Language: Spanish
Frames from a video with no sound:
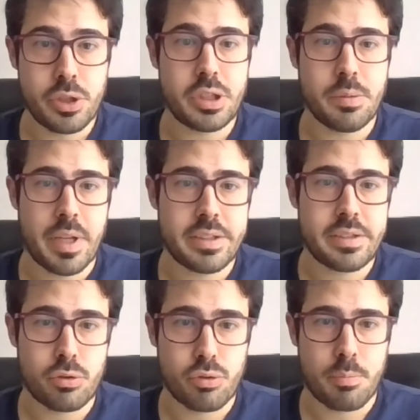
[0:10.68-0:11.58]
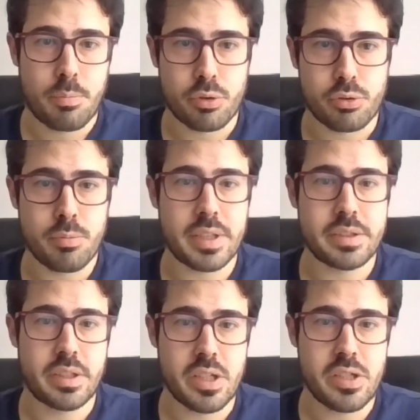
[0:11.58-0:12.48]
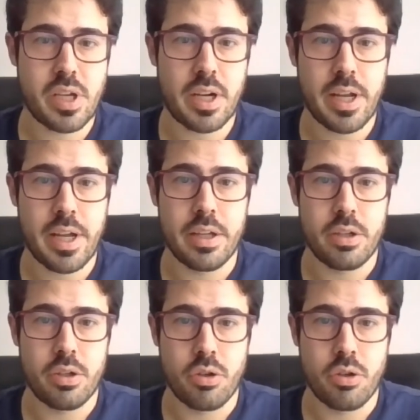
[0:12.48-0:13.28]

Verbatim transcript: Muchísimas gracias por sumarse a esta charla